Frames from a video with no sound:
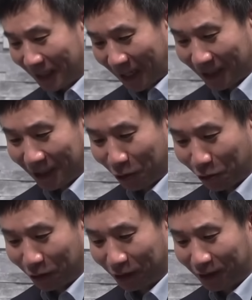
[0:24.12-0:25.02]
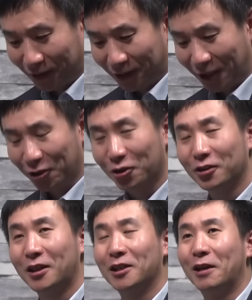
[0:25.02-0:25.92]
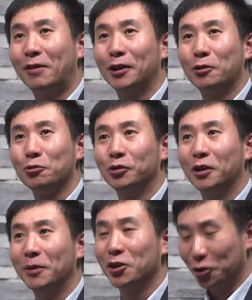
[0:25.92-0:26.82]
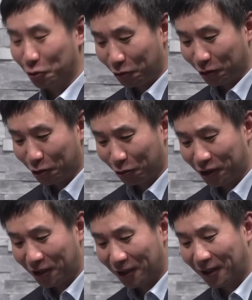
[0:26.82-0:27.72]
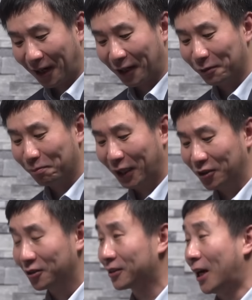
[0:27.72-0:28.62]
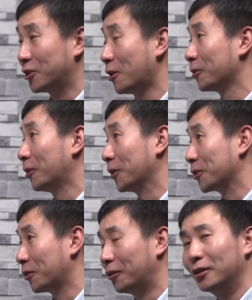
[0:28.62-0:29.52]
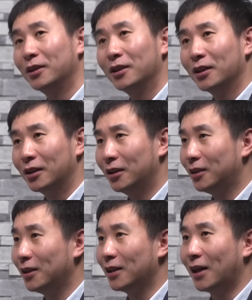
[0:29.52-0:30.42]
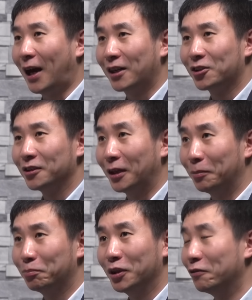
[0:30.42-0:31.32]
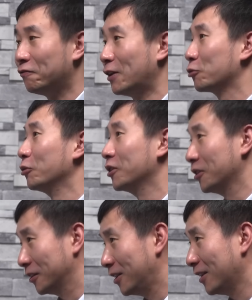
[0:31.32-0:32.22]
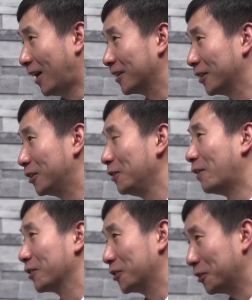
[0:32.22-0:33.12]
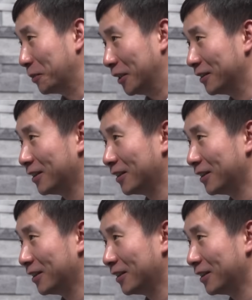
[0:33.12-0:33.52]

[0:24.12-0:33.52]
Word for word: 他呢，就这一次在采访当中特别指出，说现在啊，跟北京打交道的时候，一定还是得不能放松的警惕，还得提防习近平。